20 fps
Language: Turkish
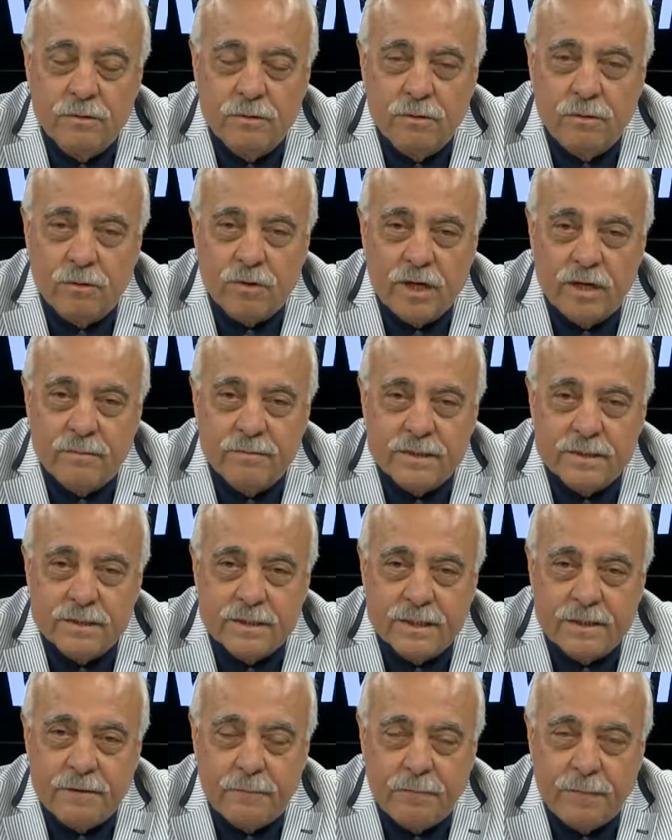
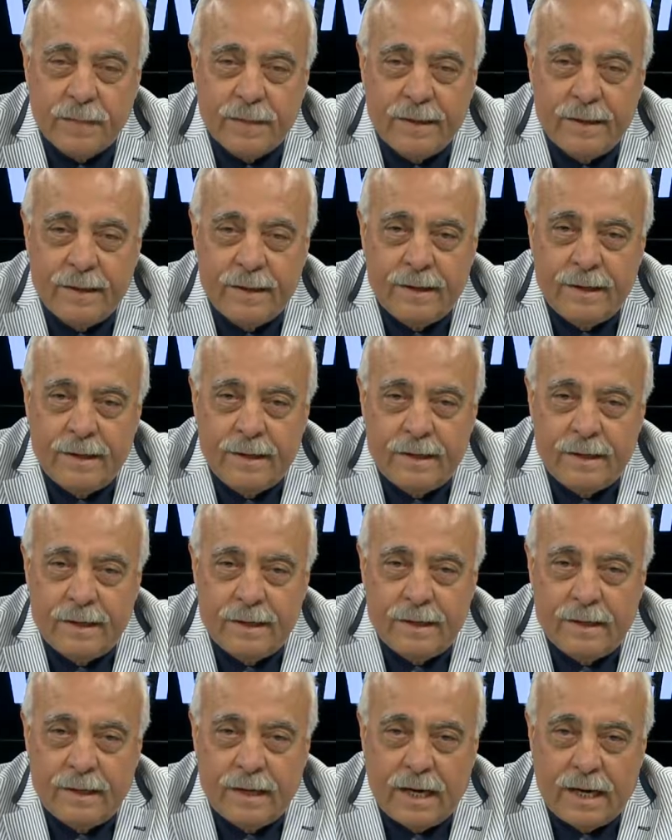ülkemizde.
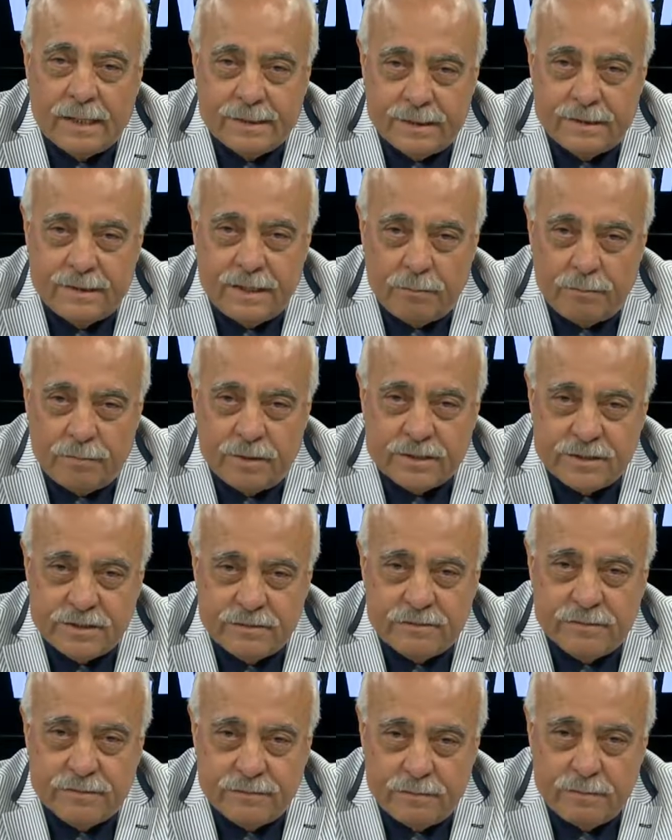
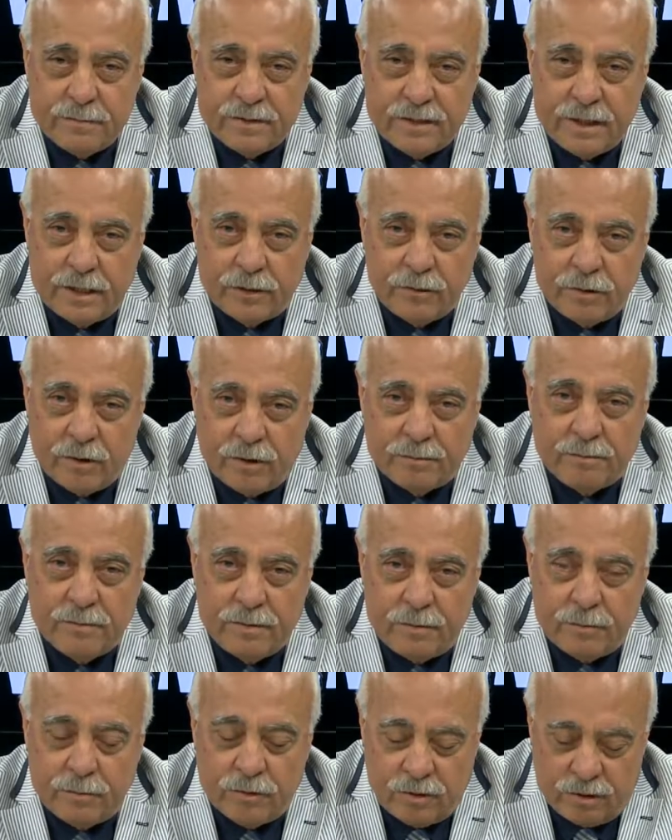Antidepresif mi deniyor
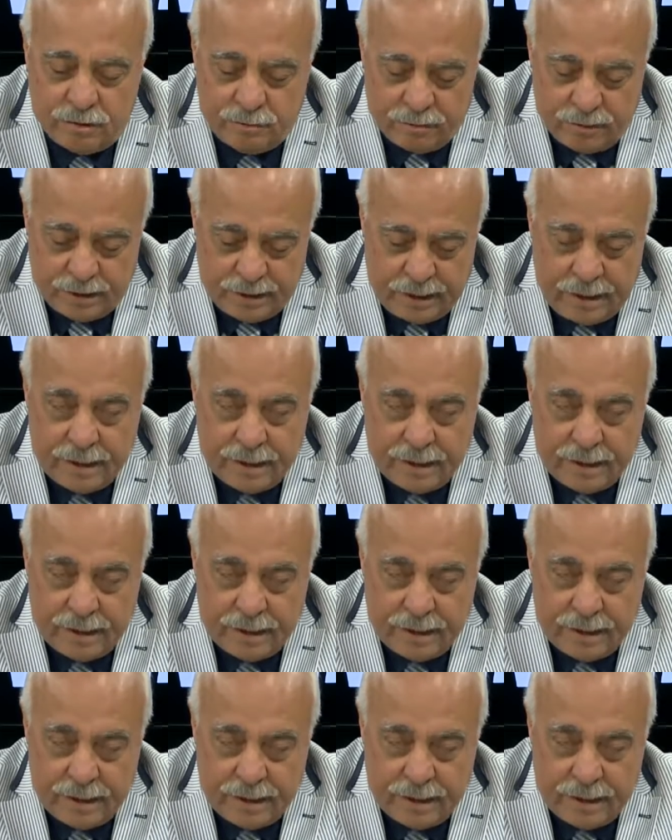bilmiyorum.